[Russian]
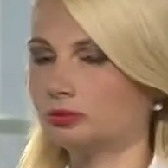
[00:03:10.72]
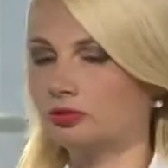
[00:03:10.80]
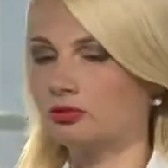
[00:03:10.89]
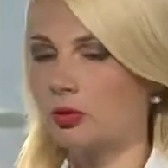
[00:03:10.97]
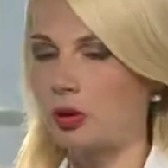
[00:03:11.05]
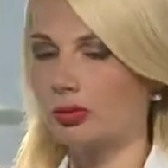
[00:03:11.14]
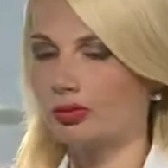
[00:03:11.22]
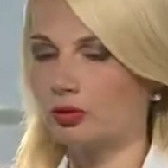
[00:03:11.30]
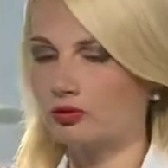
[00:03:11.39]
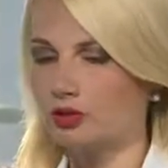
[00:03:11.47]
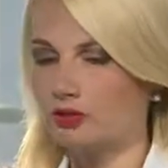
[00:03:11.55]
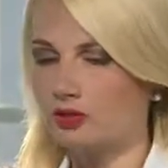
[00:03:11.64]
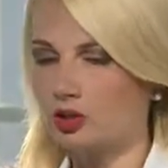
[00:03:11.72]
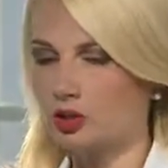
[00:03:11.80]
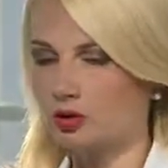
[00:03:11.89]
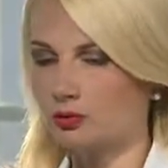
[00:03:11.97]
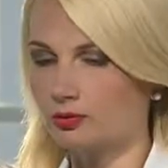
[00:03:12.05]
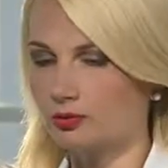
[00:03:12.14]
в Папу-Новой
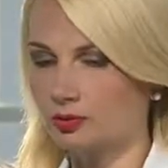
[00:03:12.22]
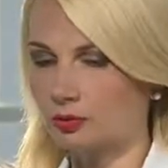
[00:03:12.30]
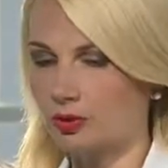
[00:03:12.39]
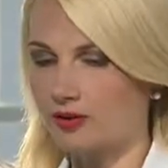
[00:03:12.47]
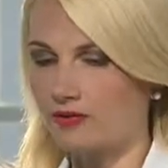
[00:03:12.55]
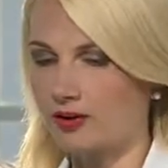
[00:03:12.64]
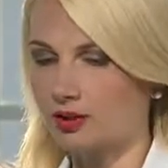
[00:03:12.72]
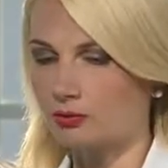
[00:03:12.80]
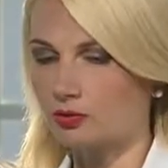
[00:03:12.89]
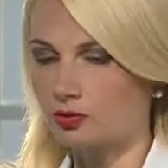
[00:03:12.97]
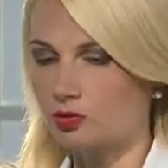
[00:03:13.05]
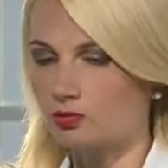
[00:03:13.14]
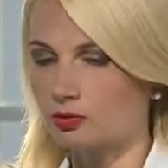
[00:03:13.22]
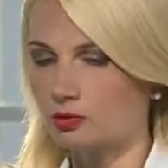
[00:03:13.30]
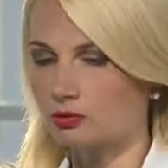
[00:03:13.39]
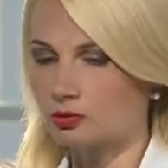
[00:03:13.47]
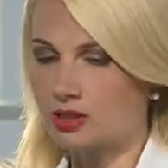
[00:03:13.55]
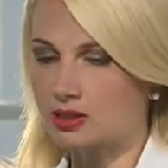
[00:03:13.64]
Гвинеи вот поговорим
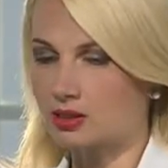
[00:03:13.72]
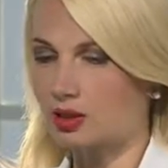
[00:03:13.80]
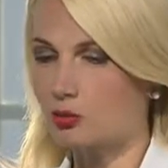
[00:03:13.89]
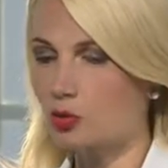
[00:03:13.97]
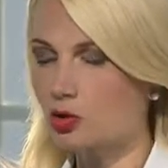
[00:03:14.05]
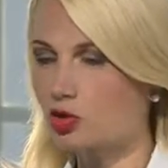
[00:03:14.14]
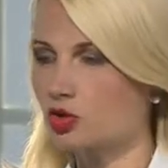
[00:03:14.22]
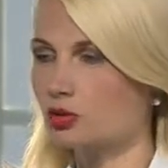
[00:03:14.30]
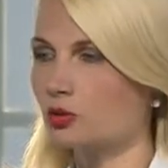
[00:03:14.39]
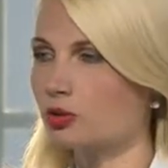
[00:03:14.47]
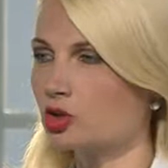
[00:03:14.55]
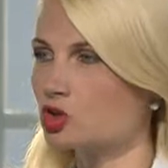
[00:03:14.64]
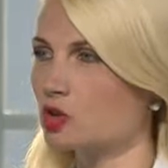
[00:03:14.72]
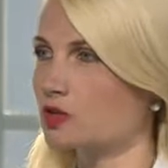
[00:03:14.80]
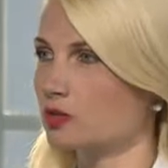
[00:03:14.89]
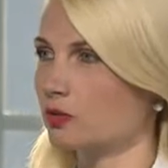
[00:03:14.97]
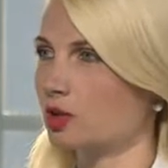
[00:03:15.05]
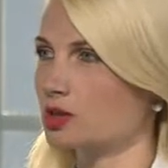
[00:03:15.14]
несколько позже, но прежде я
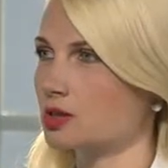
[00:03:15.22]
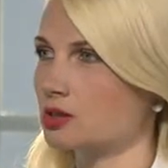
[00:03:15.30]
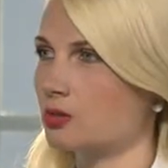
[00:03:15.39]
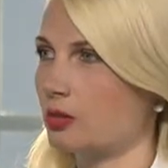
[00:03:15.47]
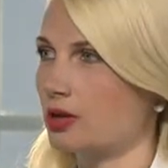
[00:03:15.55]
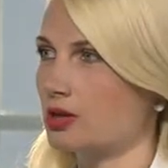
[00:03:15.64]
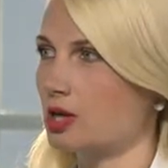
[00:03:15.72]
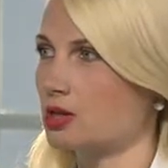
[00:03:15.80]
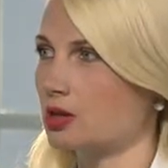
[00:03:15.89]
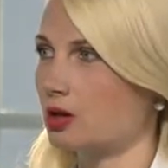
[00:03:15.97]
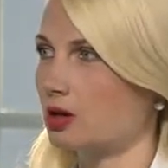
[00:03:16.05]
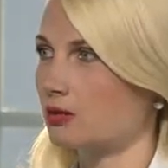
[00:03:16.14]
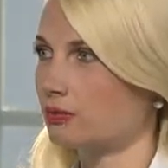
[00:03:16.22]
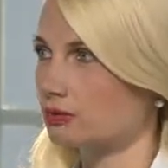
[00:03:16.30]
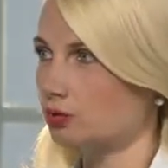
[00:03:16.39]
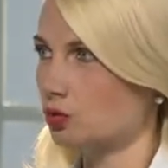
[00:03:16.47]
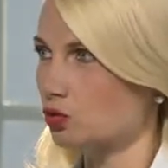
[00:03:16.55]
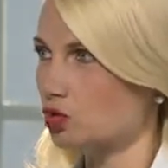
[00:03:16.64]
всего хотела понять, а
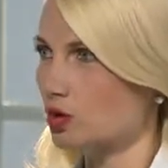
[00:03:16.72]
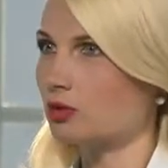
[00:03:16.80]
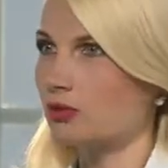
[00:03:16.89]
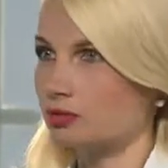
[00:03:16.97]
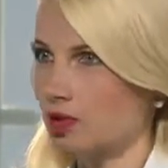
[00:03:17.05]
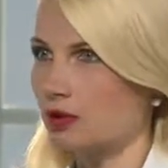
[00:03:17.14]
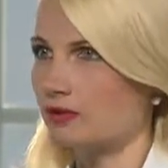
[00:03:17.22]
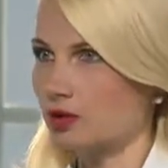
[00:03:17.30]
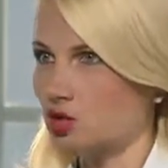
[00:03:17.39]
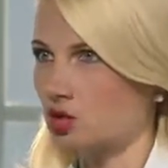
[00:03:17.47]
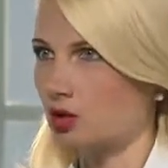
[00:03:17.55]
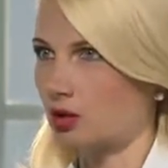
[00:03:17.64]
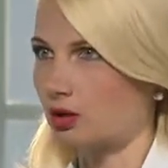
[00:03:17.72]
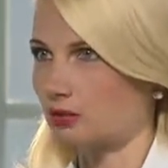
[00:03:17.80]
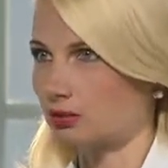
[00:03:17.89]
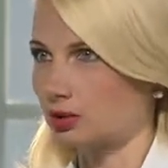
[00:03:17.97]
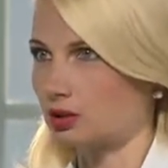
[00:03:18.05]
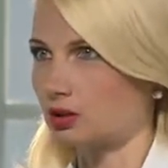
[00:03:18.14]
ну, чем нам так важна
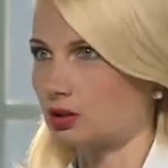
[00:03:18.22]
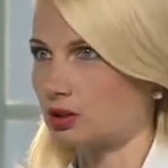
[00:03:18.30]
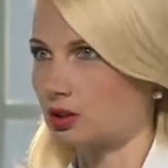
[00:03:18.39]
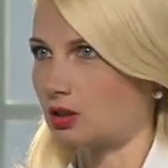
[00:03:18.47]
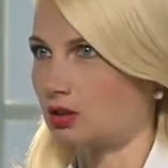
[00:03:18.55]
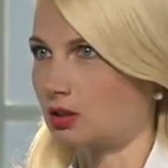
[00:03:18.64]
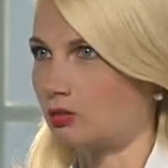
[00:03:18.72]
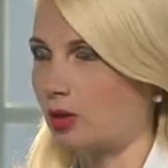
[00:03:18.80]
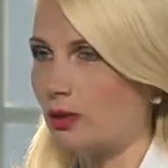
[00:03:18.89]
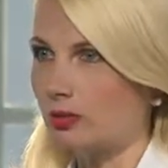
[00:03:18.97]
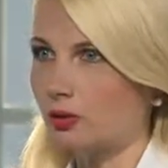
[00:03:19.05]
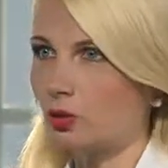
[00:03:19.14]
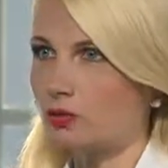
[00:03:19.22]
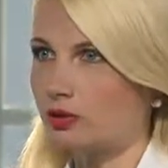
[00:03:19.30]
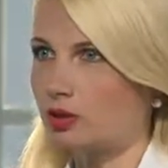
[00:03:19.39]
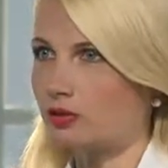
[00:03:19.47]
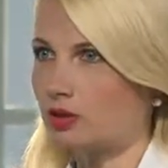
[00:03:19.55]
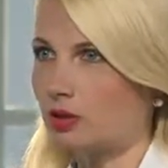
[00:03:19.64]
вот эта страна? Папа
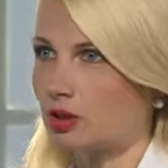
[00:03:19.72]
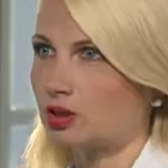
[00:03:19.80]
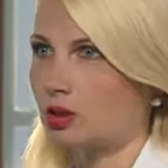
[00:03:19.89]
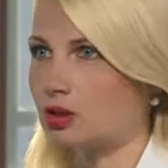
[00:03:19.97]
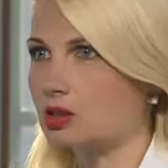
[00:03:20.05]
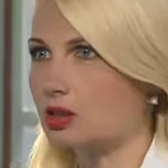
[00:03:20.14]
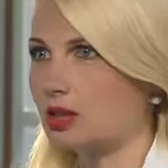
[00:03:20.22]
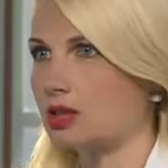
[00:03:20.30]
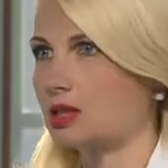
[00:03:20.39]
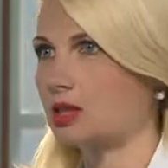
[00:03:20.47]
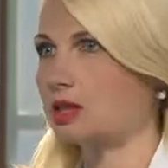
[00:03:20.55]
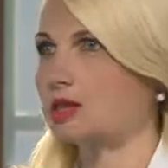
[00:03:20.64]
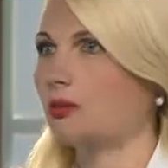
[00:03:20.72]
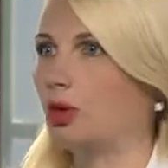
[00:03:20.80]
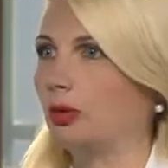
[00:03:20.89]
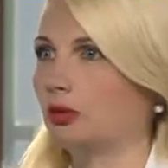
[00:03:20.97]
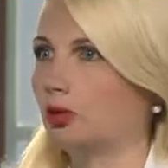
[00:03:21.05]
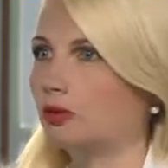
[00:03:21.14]
Новая Гвинея, да, где Россия, где
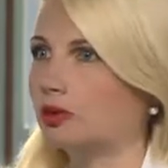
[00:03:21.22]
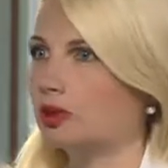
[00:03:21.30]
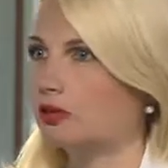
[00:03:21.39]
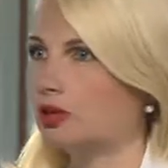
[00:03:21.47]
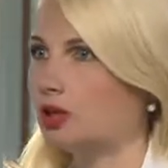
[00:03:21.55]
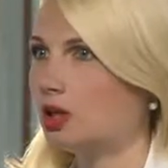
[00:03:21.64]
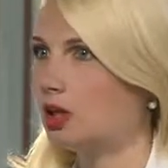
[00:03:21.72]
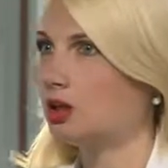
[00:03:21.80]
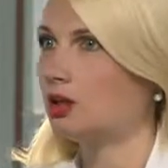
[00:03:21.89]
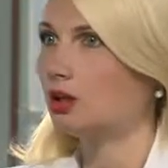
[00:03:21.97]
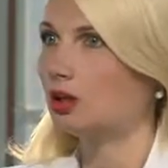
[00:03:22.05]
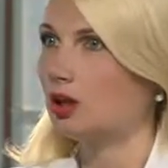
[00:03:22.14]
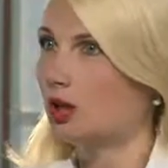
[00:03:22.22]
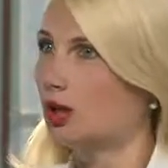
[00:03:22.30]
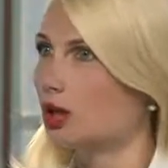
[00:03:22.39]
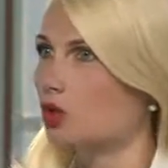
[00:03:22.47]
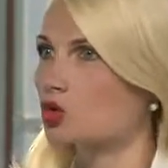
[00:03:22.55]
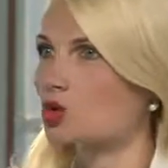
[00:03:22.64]
Папа Новая Гвинея, и
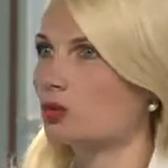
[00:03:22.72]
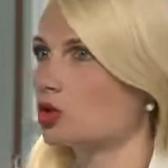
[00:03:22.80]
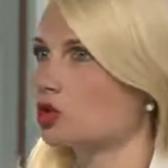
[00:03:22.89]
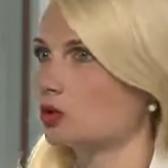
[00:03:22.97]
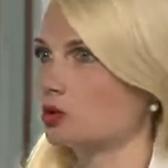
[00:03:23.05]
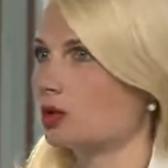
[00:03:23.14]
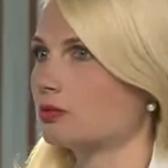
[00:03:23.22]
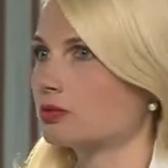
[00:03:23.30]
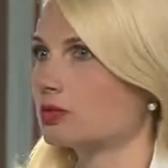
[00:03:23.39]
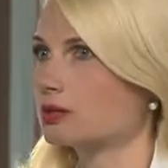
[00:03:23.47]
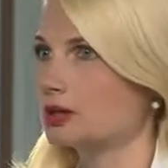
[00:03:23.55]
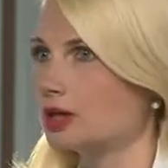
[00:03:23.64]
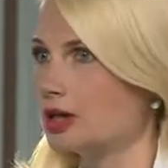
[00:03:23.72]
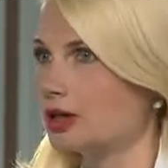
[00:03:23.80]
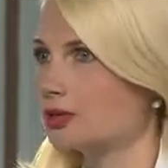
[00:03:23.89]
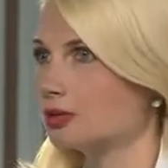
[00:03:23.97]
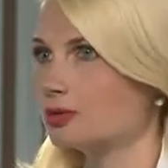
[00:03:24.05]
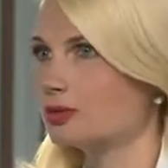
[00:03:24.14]
уже прошло там э,
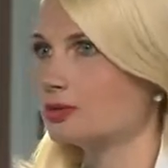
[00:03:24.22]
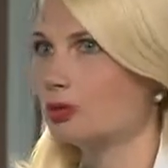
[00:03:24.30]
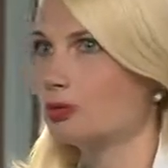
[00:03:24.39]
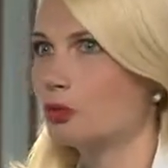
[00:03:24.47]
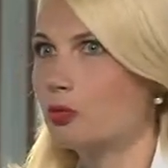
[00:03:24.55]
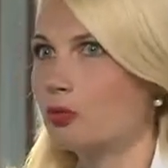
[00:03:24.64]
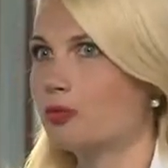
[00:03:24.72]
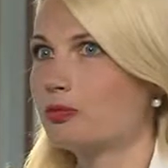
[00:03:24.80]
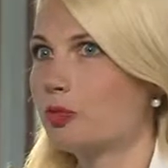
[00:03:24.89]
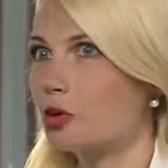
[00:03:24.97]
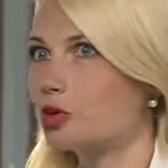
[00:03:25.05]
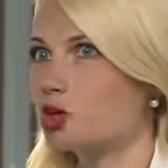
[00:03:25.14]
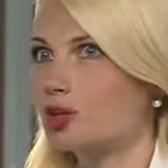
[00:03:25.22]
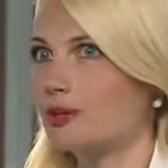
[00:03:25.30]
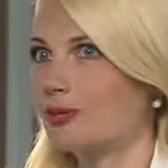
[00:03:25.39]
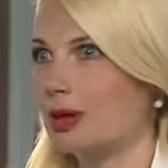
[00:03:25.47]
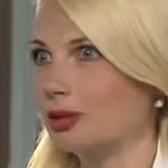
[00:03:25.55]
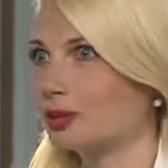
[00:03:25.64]
ну, больше
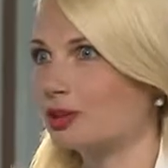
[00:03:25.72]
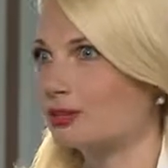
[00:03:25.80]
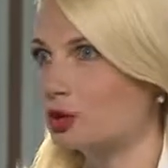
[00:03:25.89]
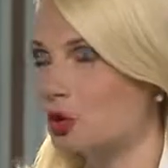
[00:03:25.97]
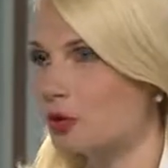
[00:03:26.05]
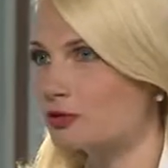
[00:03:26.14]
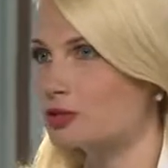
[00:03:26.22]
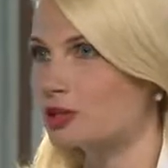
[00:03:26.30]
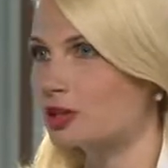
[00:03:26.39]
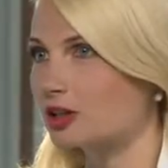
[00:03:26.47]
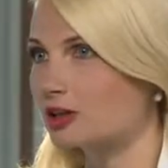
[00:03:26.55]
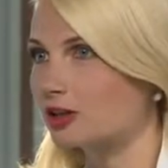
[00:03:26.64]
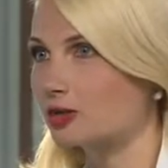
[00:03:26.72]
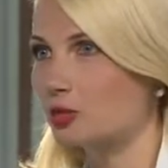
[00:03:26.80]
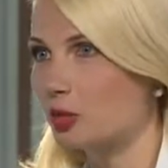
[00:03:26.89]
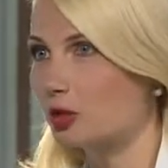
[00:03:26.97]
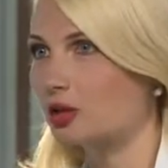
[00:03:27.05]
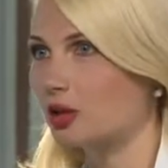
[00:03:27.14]
полутора веков с тех
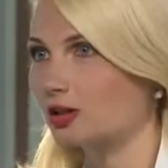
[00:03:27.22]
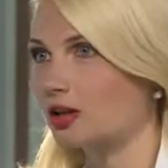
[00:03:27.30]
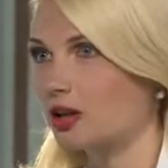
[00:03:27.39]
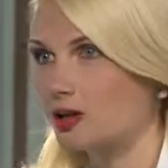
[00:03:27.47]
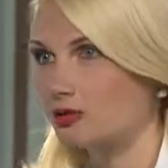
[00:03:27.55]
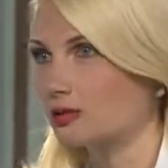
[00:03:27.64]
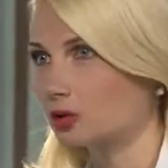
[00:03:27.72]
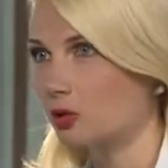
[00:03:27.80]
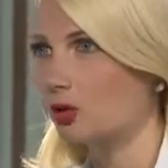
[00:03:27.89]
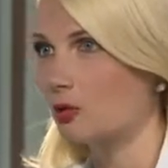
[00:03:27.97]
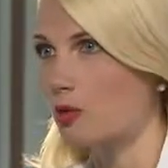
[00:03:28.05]
пор, когда Миклуха